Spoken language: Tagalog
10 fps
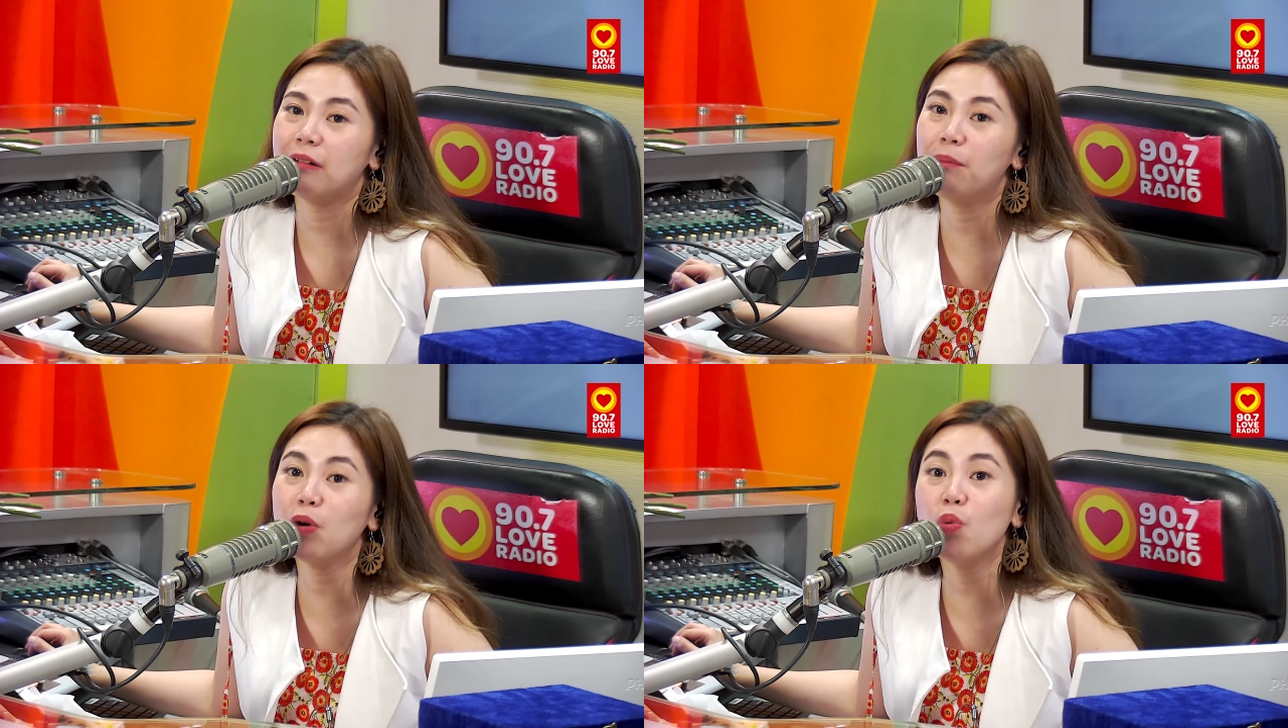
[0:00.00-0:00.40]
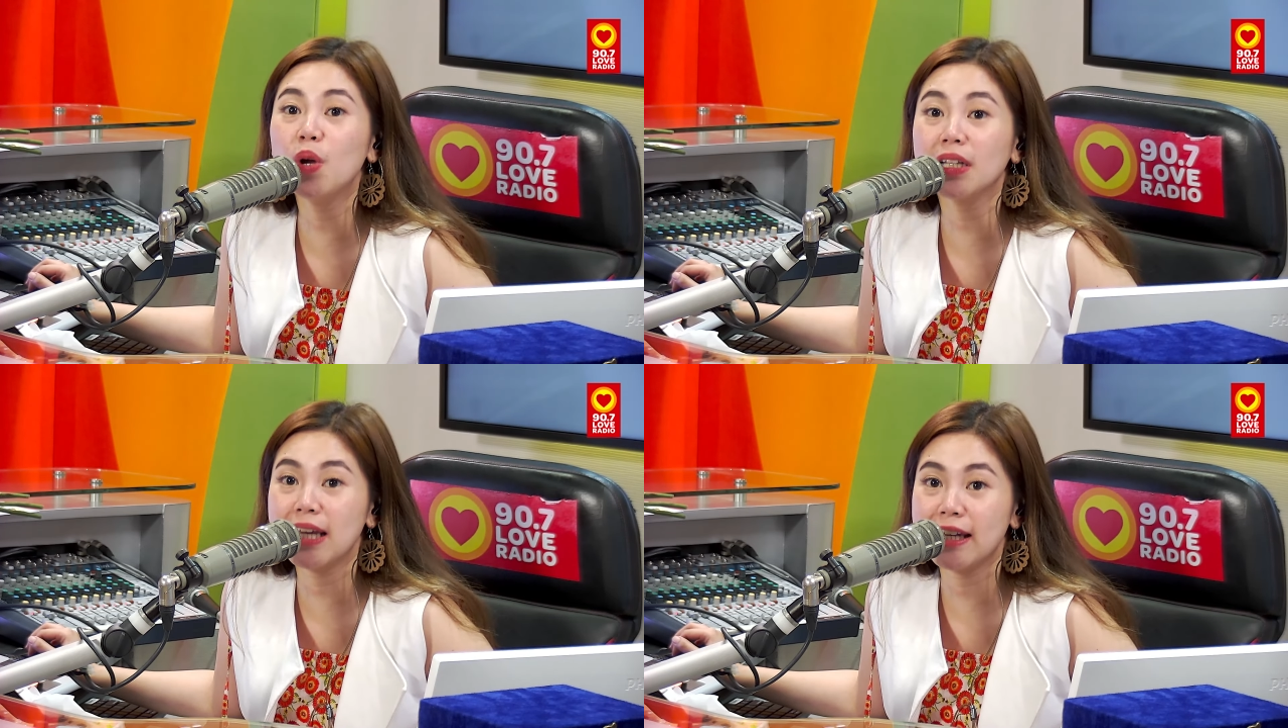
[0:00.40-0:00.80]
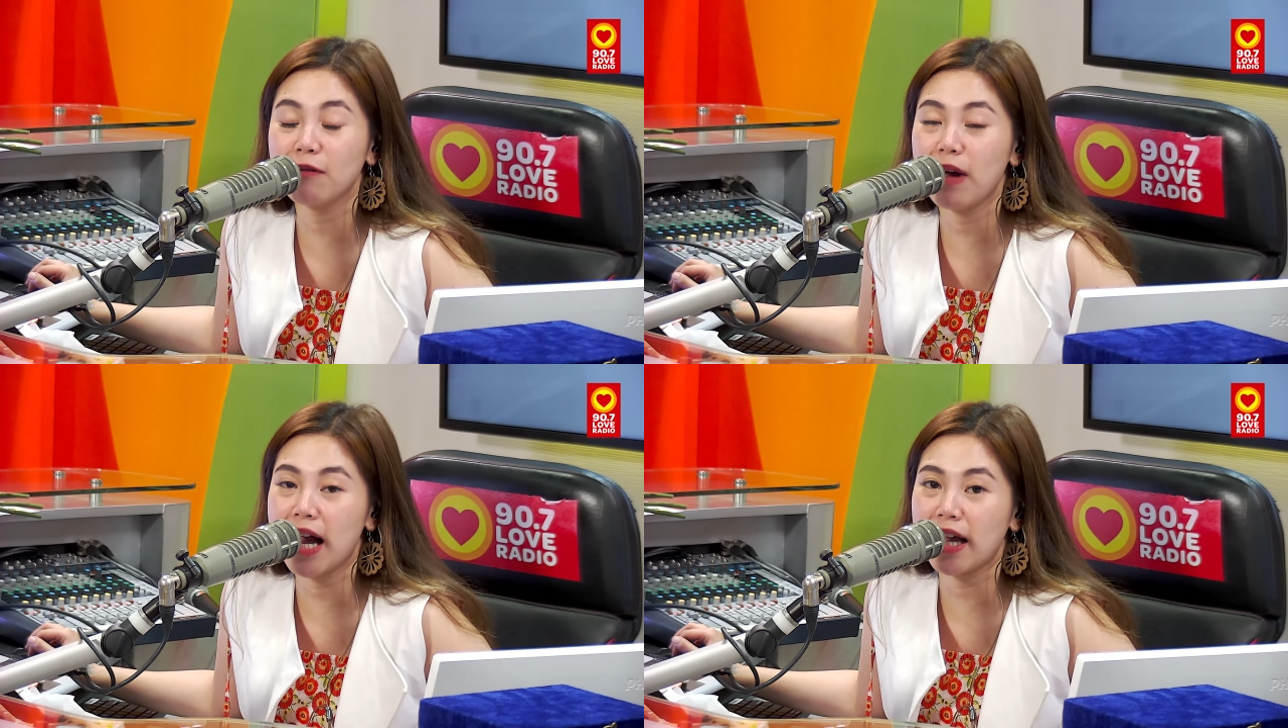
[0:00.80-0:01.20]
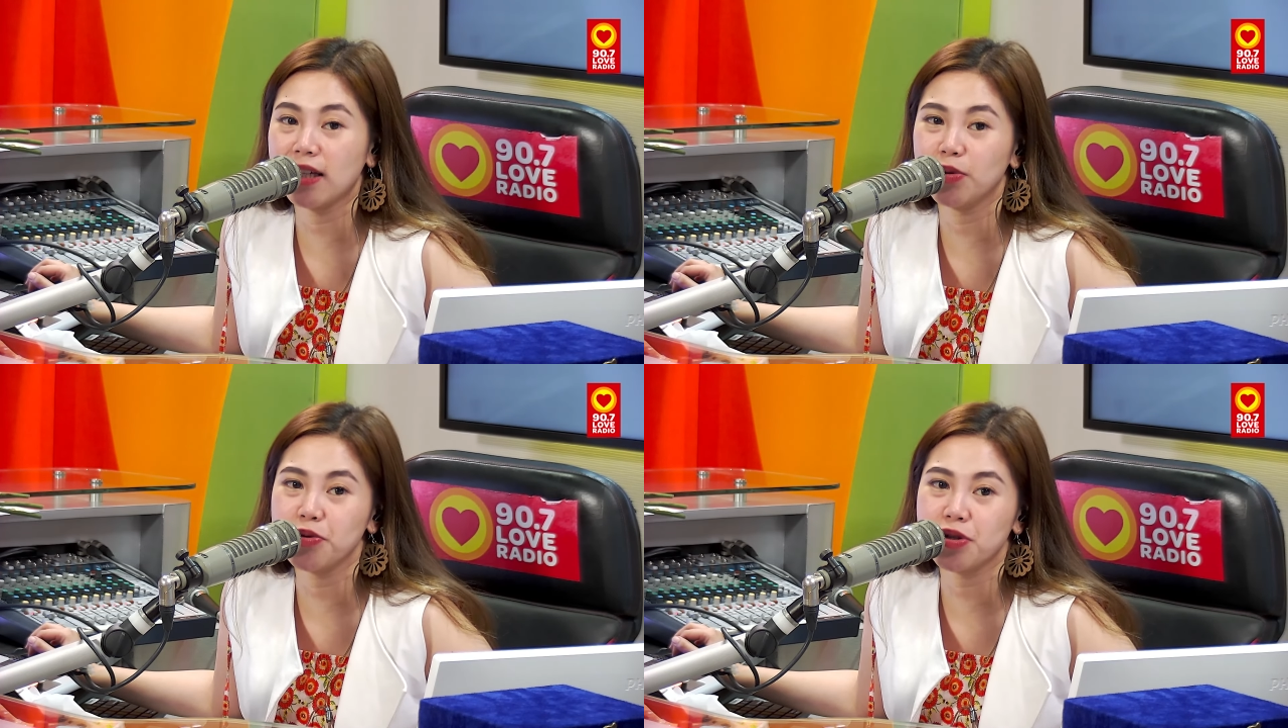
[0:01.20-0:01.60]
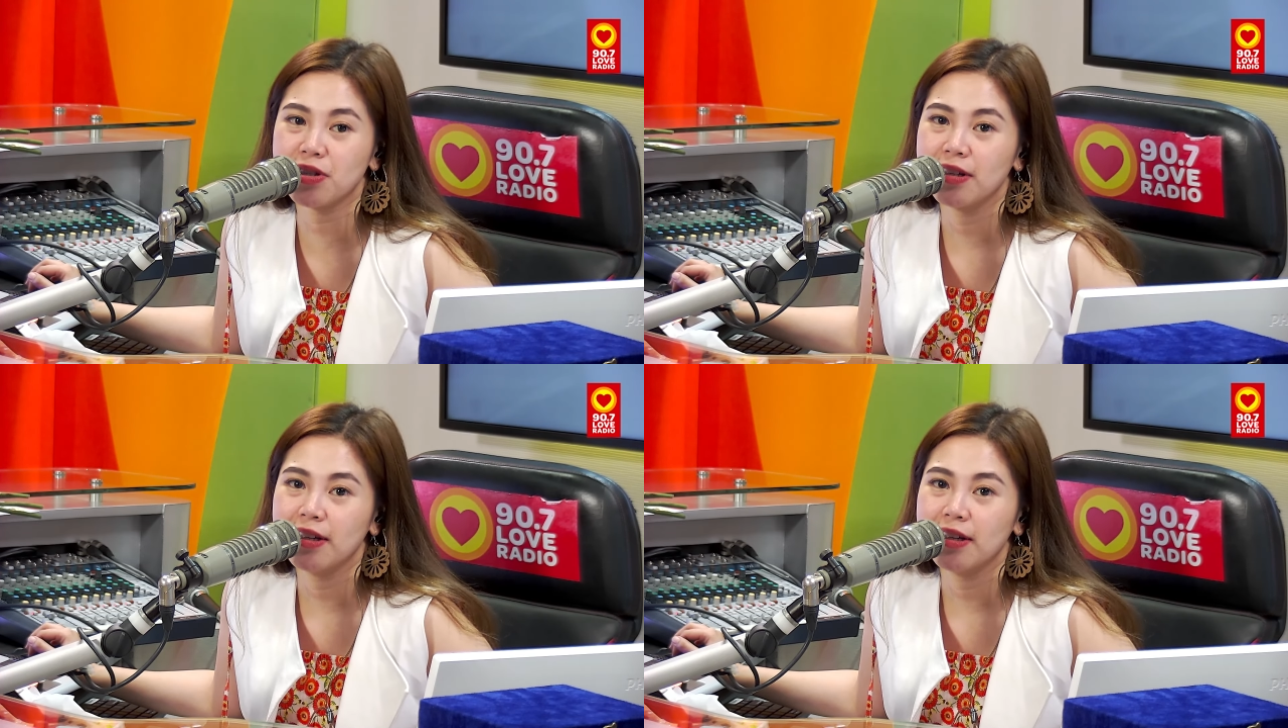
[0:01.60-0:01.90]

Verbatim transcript: magulang nila ng maayos